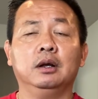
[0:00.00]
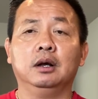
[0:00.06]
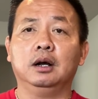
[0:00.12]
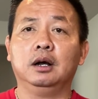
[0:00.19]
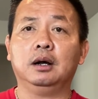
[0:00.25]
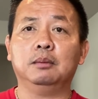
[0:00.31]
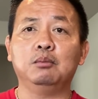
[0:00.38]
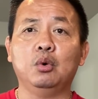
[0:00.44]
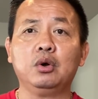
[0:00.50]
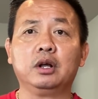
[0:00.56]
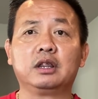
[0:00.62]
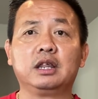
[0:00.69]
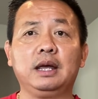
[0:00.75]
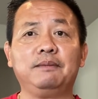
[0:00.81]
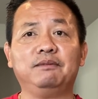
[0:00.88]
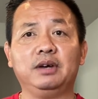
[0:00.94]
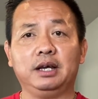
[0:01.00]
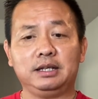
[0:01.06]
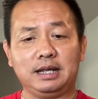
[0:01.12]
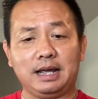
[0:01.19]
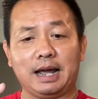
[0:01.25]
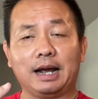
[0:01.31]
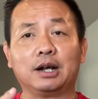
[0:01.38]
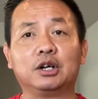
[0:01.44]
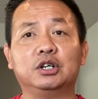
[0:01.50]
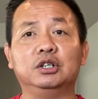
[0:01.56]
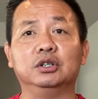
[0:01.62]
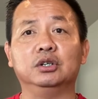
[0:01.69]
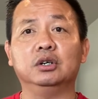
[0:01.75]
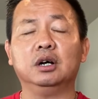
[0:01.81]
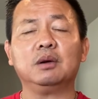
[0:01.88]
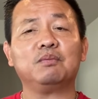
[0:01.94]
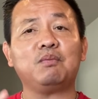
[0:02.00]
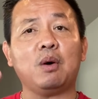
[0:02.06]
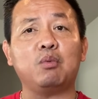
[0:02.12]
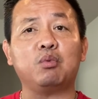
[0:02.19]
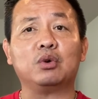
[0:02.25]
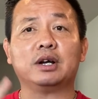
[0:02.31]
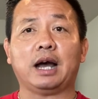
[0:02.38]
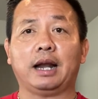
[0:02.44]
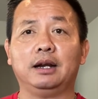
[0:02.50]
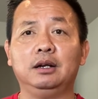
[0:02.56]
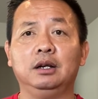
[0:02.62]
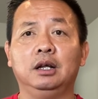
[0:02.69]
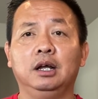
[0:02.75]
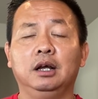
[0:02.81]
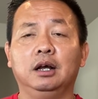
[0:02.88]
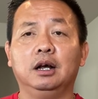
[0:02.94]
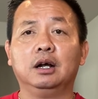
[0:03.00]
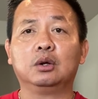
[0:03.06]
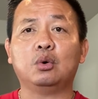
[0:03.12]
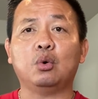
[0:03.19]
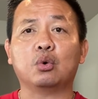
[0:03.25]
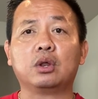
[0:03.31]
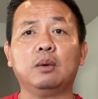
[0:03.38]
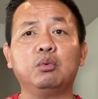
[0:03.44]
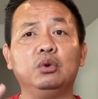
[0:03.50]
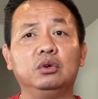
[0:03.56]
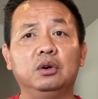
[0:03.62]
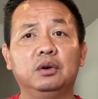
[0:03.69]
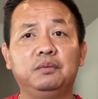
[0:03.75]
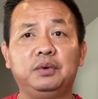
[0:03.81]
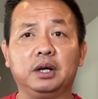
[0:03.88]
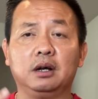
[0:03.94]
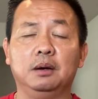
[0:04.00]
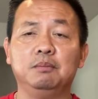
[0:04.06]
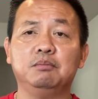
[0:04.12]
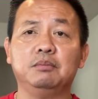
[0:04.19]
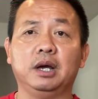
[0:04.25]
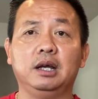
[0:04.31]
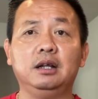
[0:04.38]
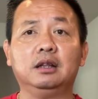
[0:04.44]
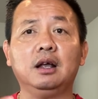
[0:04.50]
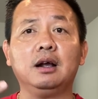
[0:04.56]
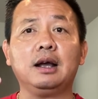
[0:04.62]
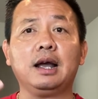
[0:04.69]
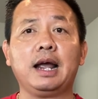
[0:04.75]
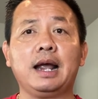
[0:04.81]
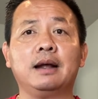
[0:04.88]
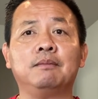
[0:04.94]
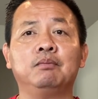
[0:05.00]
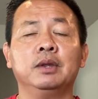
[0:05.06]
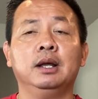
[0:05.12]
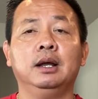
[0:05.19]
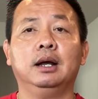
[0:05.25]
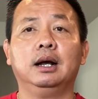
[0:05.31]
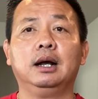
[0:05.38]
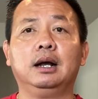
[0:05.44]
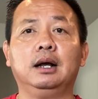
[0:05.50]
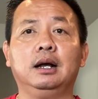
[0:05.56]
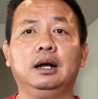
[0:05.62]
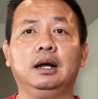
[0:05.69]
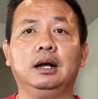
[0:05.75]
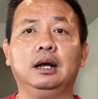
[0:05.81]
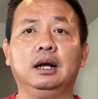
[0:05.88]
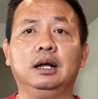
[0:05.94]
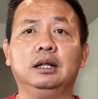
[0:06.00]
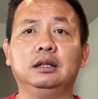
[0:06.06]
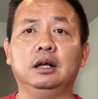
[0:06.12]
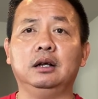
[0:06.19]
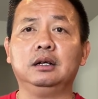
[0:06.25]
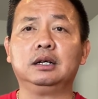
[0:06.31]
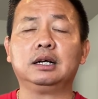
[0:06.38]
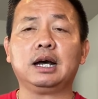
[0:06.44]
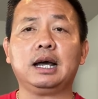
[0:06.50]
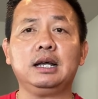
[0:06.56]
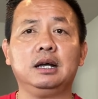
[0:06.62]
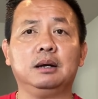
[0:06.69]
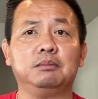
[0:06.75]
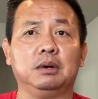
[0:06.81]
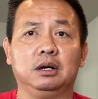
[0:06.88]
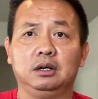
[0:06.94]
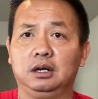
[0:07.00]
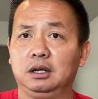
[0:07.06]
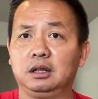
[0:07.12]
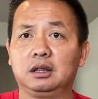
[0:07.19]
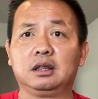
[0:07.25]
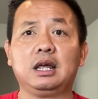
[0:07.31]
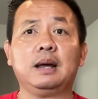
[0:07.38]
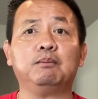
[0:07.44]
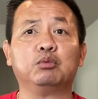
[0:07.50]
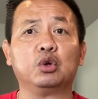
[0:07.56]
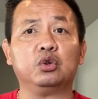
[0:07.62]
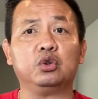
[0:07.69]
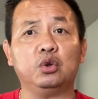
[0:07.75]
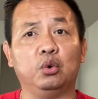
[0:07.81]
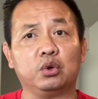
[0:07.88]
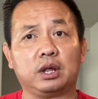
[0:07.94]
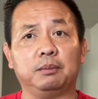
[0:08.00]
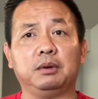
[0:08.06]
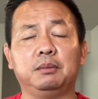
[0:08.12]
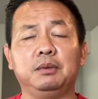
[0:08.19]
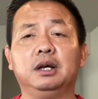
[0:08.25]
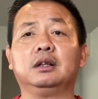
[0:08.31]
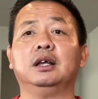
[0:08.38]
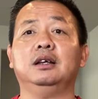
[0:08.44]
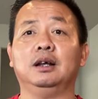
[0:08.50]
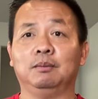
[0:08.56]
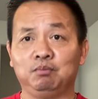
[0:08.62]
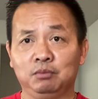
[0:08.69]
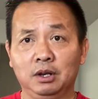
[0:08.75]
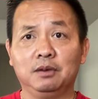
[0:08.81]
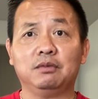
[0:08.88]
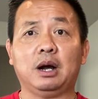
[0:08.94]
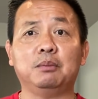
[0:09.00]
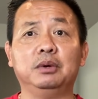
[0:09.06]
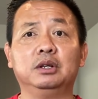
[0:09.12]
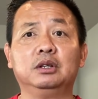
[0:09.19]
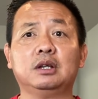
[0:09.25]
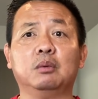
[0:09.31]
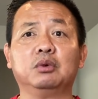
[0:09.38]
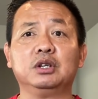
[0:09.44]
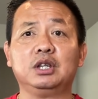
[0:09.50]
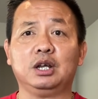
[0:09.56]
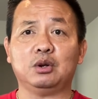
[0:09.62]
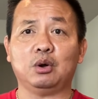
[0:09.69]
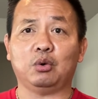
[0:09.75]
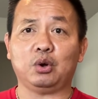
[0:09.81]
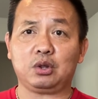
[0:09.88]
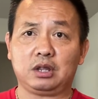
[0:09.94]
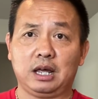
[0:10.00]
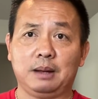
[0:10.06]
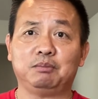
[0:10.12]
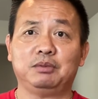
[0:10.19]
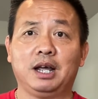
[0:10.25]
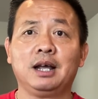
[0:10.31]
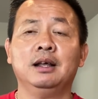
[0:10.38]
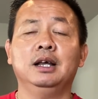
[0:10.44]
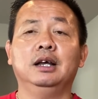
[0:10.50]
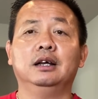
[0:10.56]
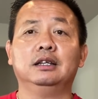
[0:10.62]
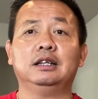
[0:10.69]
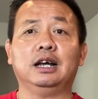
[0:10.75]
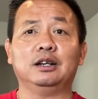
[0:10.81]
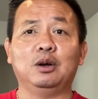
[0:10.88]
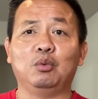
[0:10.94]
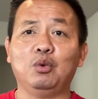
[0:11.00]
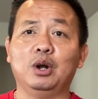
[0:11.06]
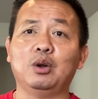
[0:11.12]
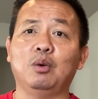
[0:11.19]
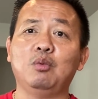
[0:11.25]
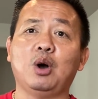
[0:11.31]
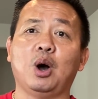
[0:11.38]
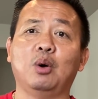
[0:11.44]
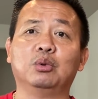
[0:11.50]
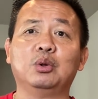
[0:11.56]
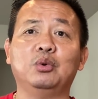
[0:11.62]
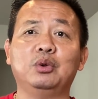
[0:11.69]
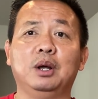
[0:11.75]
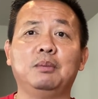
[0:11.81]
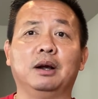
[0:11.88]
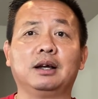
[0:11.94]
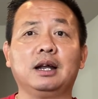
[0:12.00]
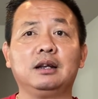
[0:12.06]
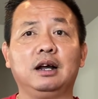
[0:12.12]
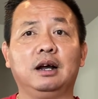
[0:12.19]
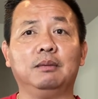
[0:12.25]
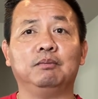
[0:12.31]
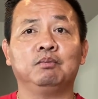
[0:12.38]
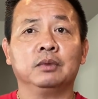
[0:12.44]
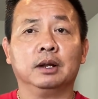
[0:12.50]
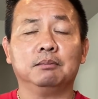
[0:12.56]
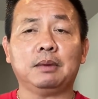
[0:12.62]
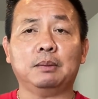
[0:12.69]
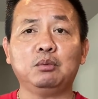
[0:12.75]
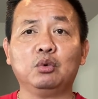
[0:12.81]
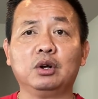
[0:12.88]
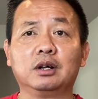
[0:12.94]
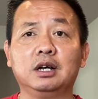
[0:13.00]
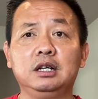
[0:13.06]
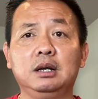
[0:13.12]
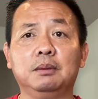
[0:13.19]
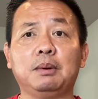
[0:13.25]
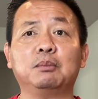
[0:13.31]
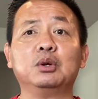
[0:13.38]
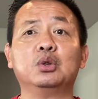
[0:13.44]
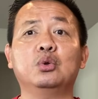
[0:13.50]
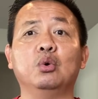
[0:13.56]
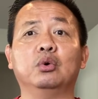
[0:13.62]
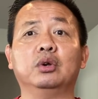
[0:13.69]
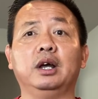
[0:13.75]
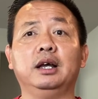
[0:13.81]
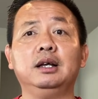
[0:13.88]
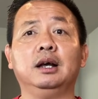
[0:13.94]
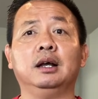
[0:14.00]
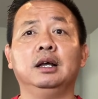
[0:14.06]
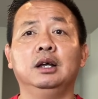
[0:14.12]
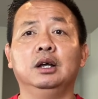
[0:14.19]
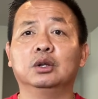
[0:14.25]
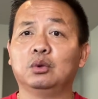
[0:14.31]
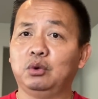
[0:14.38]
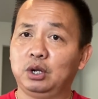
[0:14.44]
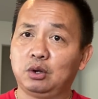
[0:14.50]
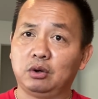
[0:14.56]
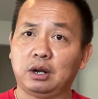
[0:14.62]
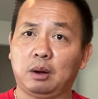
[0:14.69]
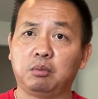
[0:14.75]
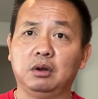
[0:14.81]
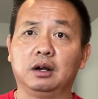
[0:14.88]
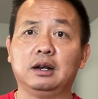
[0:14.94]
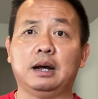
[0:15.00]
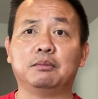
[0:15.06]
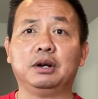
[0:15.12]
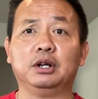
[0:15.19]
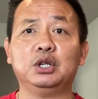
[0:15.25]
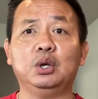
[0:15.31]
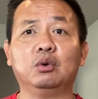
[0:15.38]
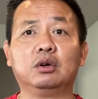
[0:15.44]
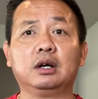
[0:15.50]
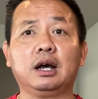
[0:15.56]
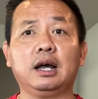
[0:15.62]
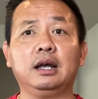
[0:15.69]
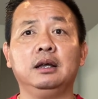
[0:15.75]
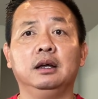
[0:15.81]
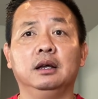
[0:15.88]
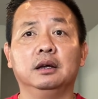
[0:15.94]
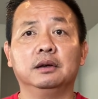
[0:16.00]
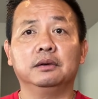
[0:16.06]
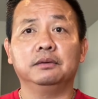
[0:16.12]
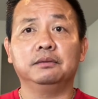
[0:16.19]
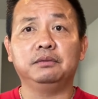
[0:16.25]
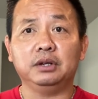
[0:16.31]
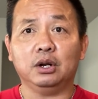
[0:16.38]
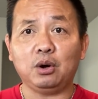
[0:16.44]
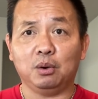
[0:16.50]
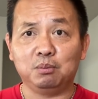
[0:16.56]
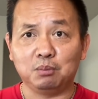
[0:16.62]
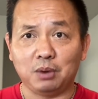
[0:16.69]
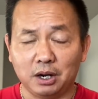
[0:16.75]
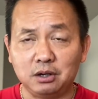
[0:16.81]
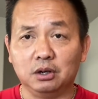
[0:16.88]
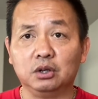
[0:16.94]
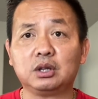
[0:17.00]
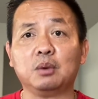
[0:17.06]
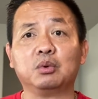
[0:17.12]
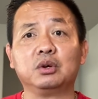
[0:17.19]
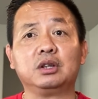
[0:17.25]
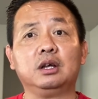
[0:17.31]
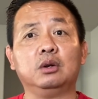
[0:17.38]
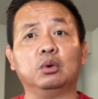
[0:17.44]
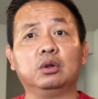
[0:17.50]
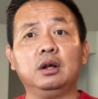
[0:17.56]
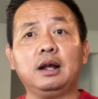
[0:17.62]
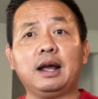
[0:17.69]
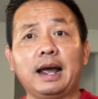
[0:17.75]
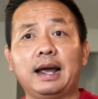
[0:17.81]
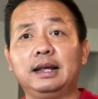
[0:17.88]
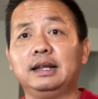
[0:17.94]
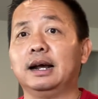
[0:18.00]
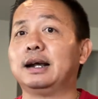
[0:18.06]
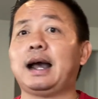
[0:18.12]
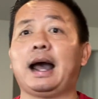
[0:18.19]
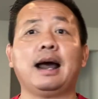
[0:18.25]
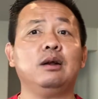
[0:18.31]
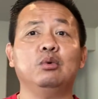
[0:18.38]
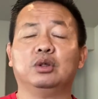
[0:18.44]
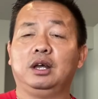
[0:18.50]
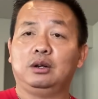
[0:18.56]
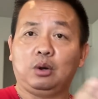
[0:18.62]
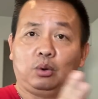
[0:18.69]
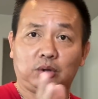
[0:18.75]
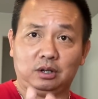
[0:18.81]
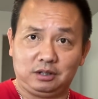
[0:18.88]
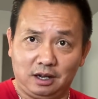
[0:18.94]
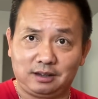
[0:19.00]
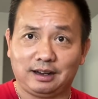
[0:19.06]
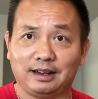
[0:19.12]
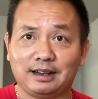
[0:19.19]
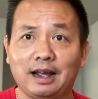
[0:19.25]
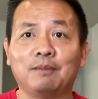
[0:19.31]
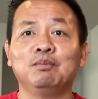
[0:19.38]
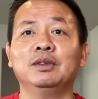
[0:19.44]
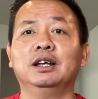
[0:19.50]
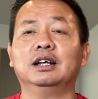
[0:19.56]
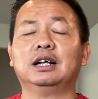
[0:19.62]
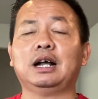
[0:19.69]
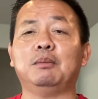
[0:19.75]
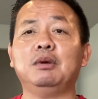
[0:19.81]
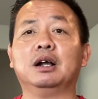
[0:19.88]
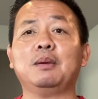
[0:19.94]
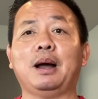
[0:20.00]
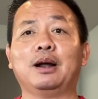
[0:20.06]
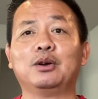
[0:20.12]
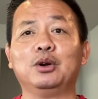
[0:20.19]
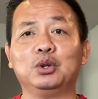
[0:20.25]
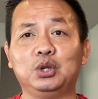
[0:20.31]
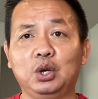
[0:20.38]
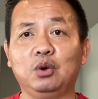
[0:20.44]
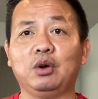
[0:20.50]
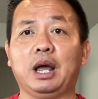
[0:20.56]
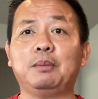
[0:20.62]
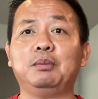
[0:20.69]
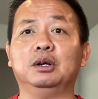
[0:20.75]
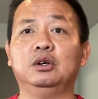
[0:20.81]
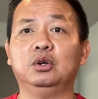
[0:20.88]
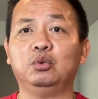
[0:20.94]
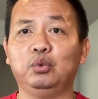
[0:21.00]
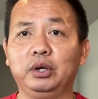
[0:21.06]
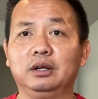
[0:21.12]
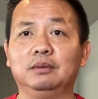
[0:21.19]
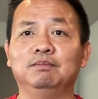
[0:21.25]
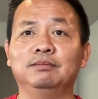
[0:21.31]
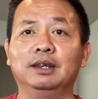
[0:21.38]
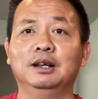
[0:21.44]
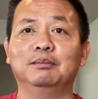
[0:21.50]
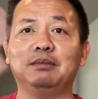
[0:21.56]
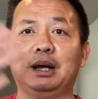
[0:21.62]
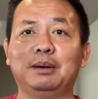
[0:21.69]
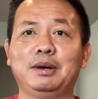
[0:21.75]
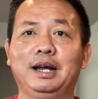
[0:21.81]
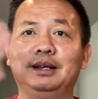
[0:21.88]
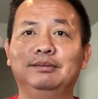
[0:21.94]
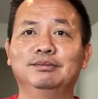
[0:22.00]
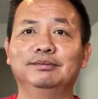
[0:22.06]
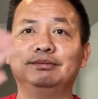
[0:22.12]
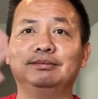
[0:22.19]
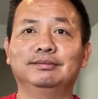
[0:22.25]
à, muốn xem về nhà cửa phong cảnh à, cuộc sống của người Việt ở Mỹ thức ăn à, những cái mà xem cho vui xem để biết thì à, vào bên trong cái channel đó xem nhé và đừng quên ủng hộ tôi này bằng cách là bấm nút đăng ký và bấm cái chuông để à, tôi này có động lực làm ra nhiều cái video mới nữa trong cái channel thứ hai và cả luôn channel thứ nhất này nha cảm ơn các bạn rất nhiều have a good week bye bye